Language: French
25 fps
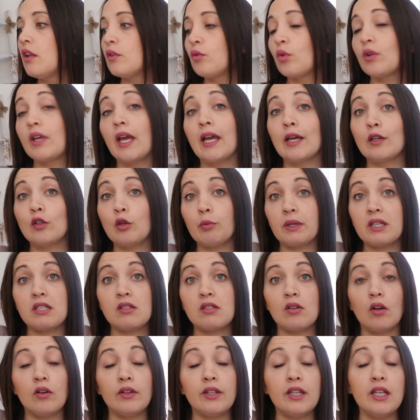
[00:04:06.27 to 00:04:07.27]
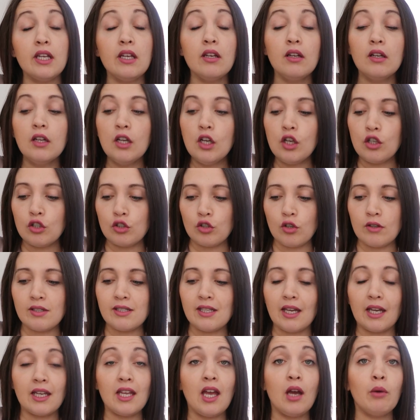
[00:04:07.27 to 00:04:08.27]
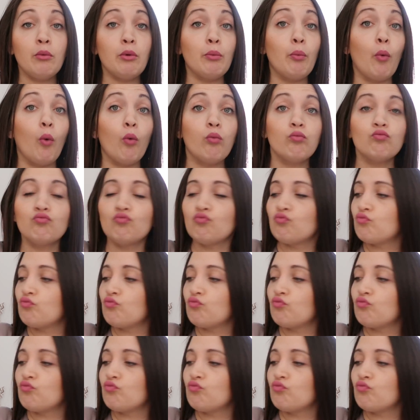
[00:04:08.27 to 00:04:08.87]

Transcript: donc avec le prix soldé, j'en sais rien mais bon.